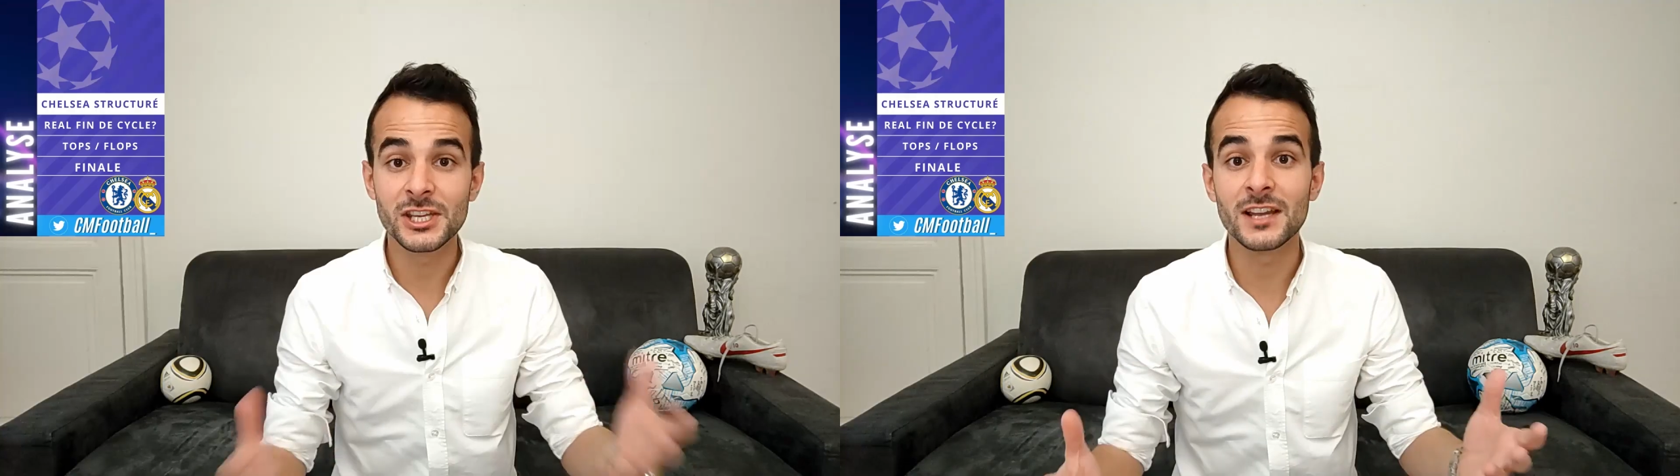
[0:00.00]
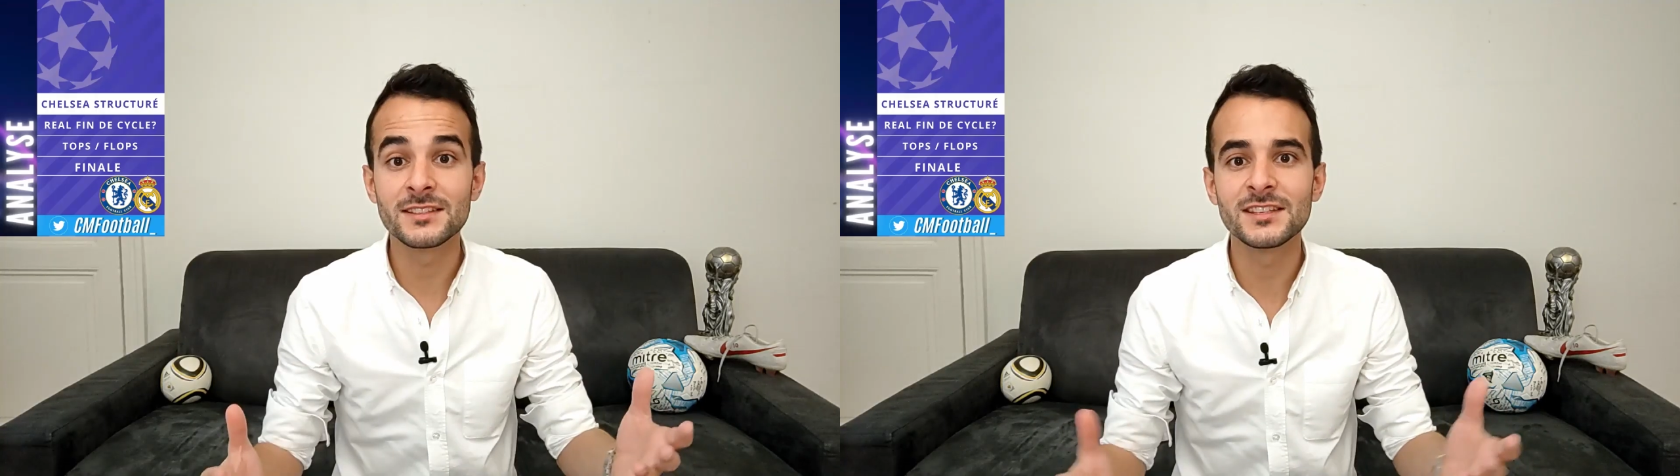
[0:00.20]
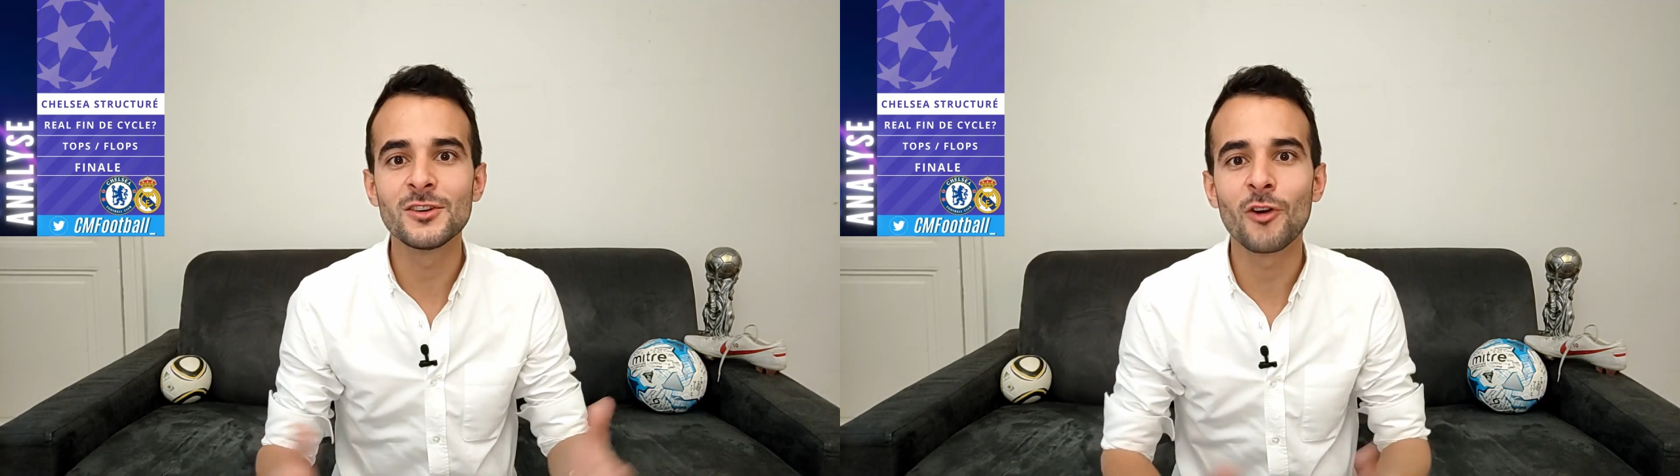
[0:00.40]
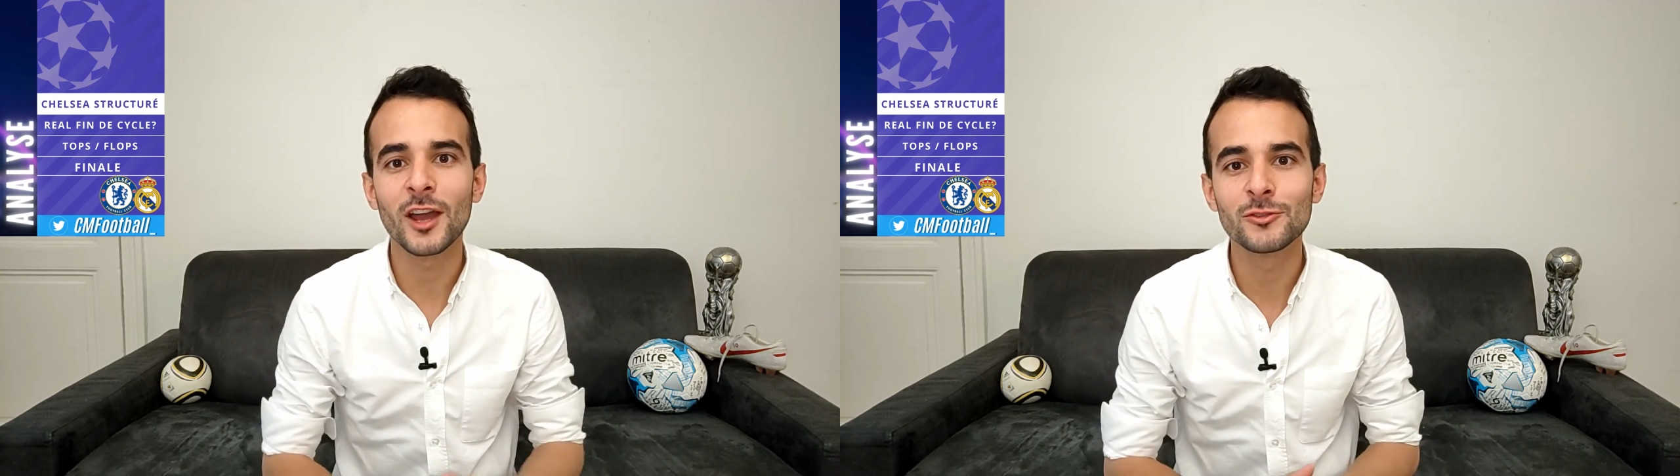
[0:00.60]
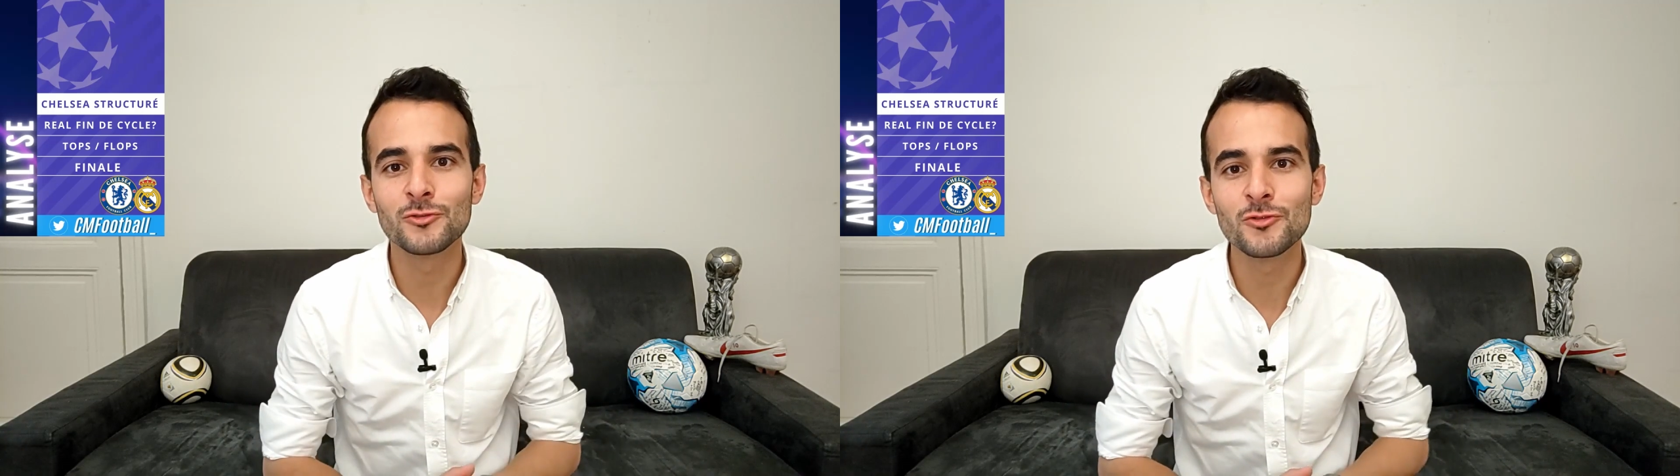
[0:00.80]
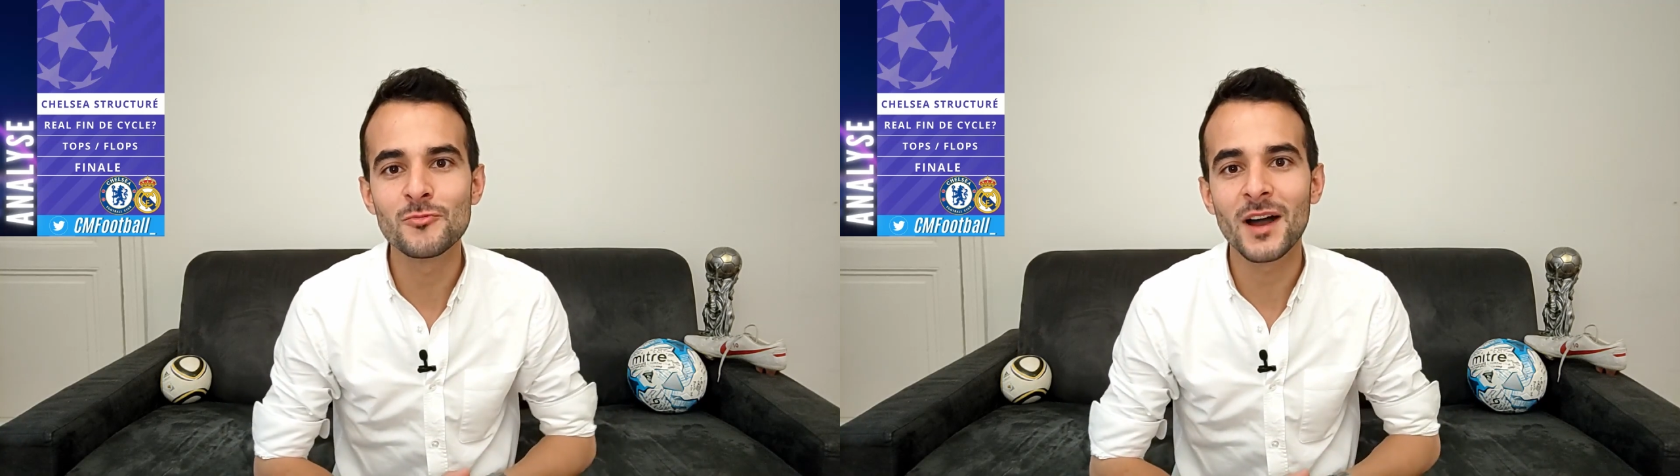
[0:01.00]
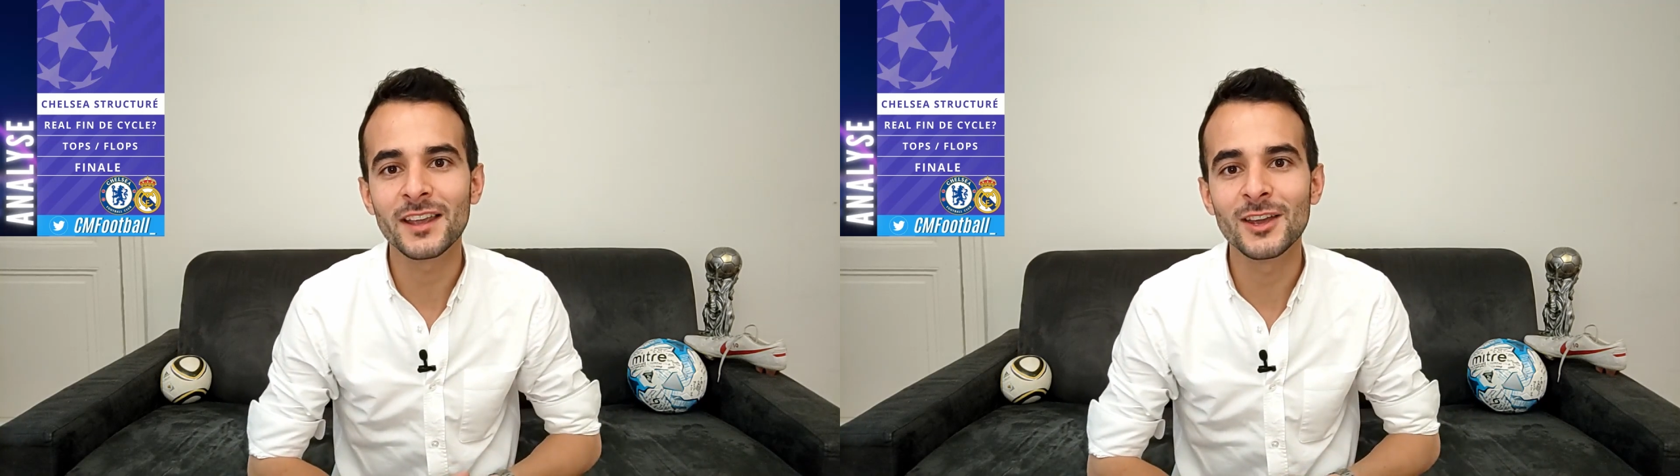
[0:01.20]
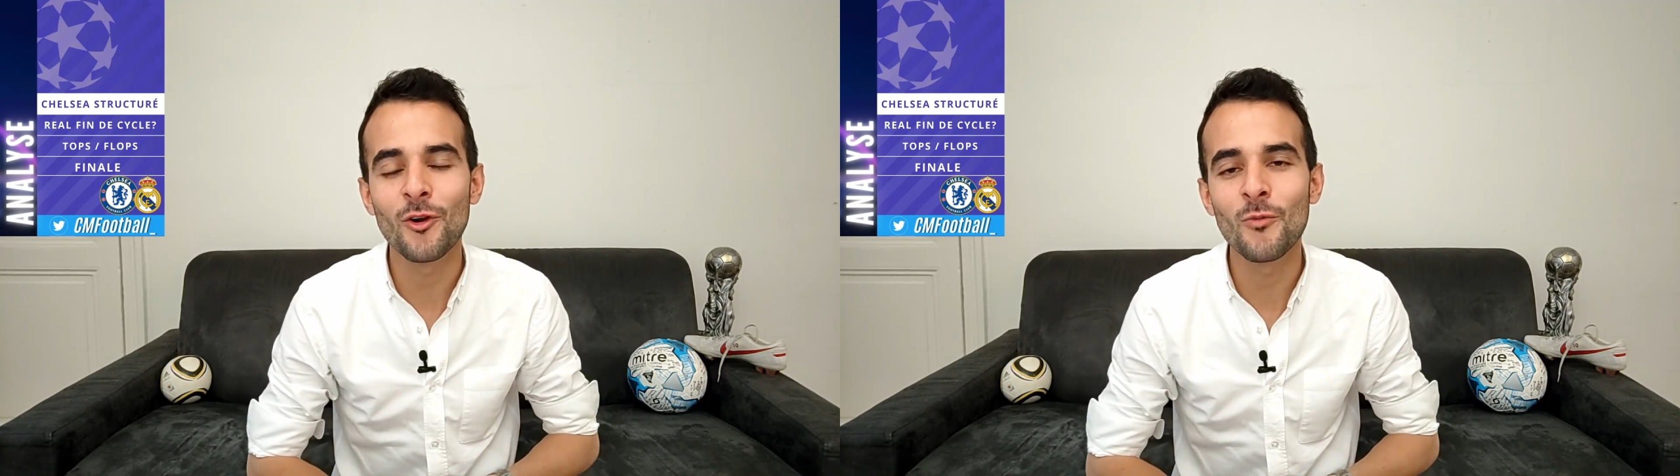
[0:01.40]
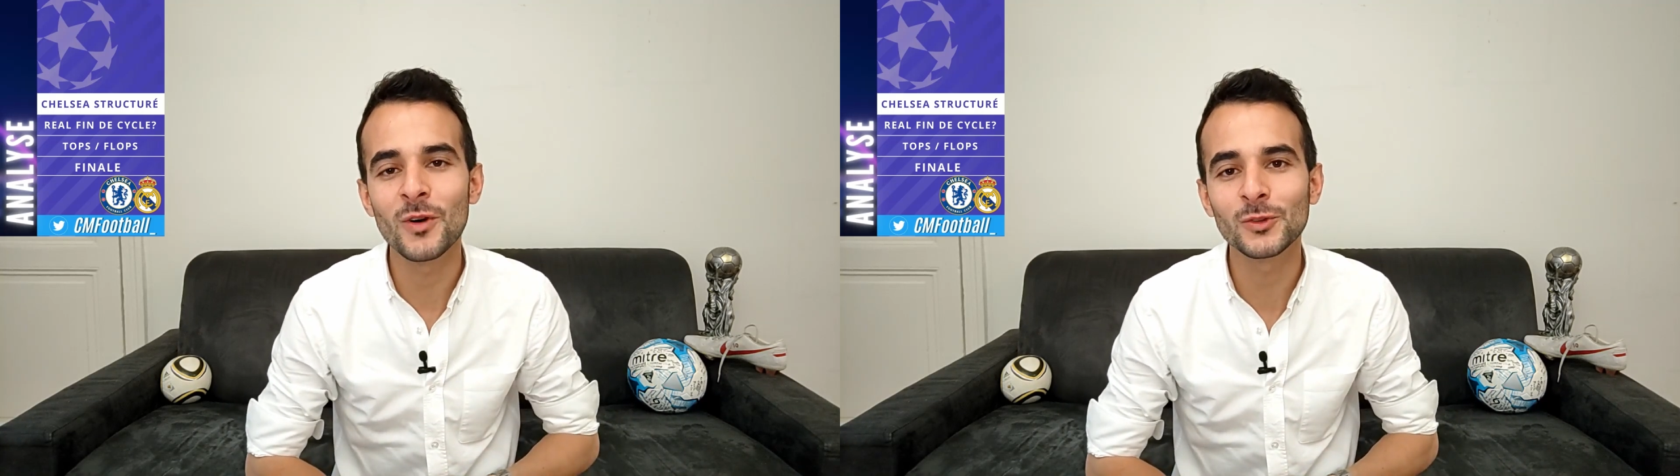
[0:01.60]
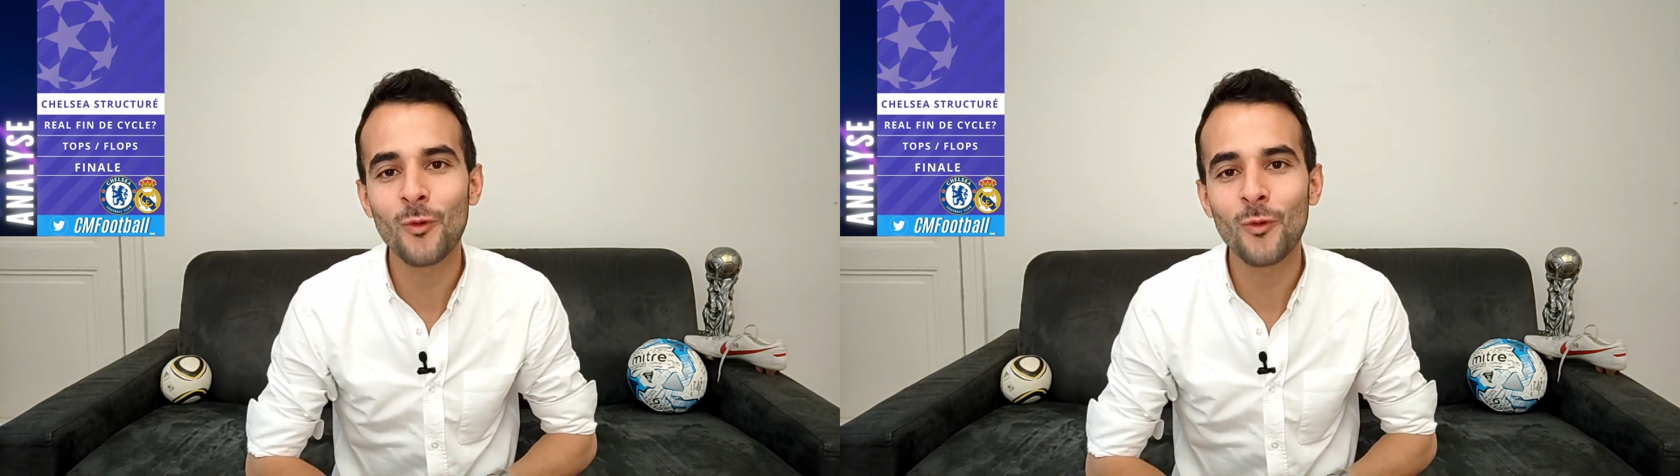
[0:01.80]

Chelsea aurait dû marquer au moins